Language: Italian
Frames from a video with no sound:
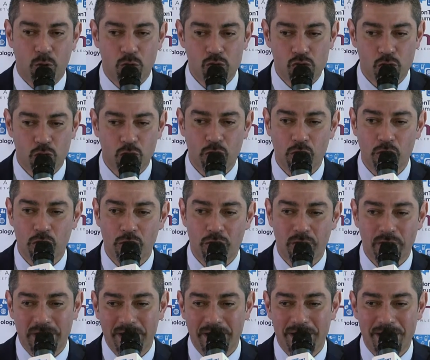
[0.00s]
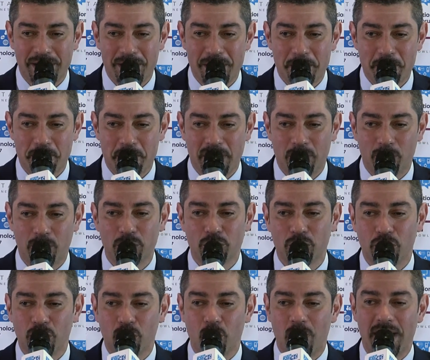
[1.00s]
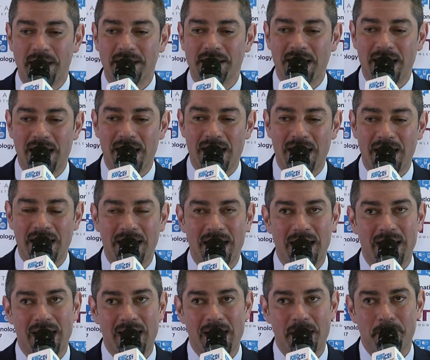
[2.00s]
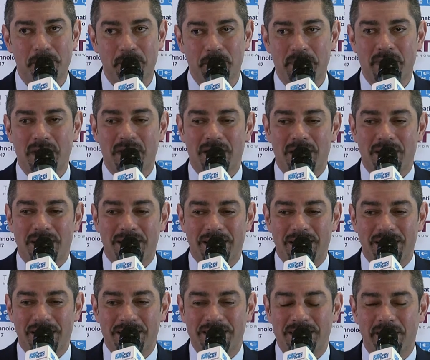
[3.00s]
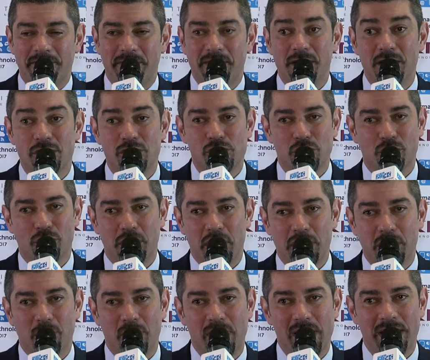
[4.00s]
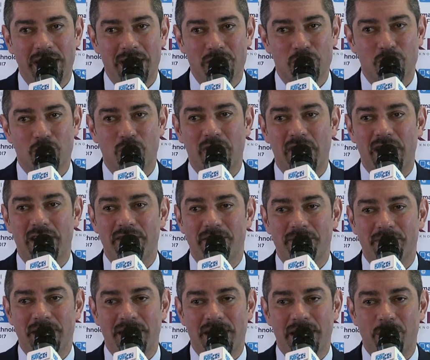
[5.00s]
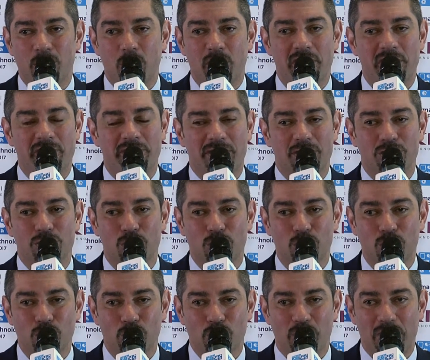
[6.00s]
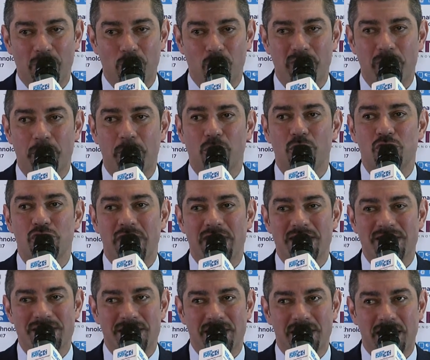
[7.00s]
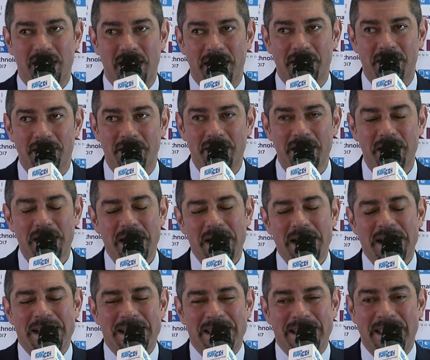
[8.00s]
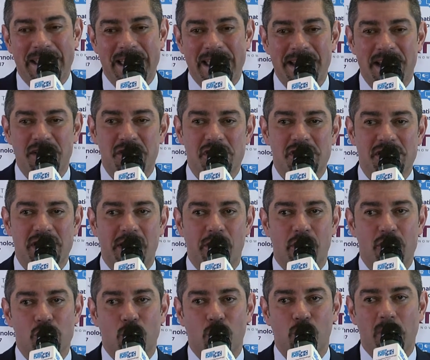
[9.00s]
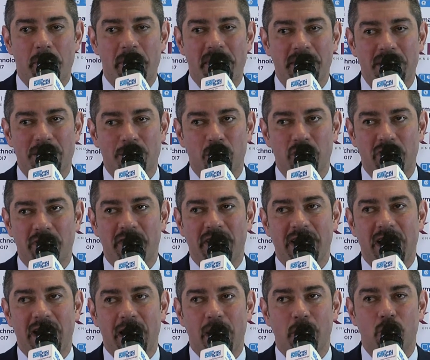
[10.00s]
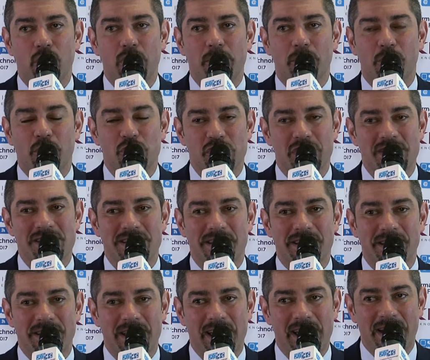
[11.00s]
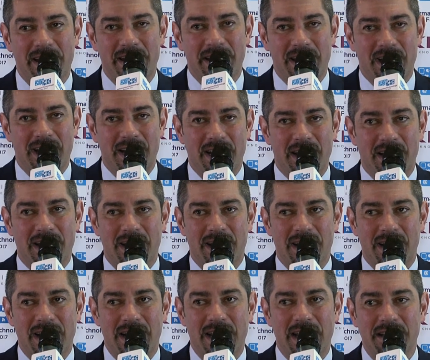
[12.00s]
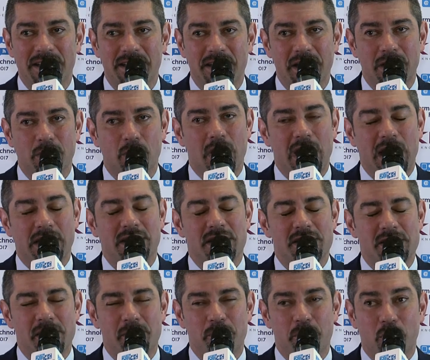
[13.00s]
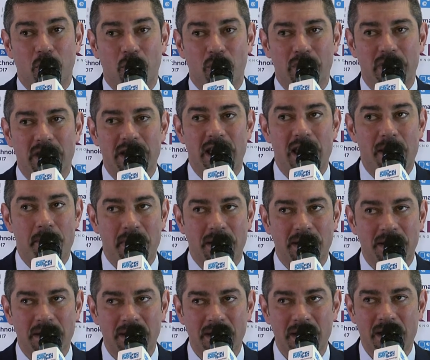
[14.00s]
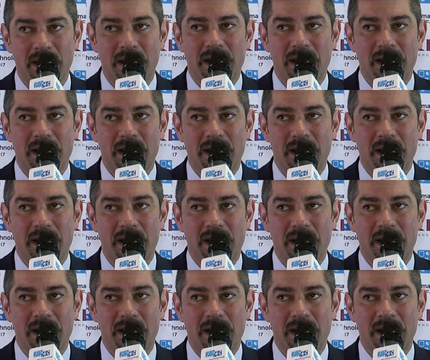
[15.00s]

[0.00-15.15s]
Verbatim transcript: buongiorno, eh, per quanto riguarda la eh, definizione di quelle che sono le, le, nuove infrastrutture, i nuovi processi dell'IT, è, è, necessario assolutamente modificare alcuni processi interni al, all'IT, quale ad esempio il demand,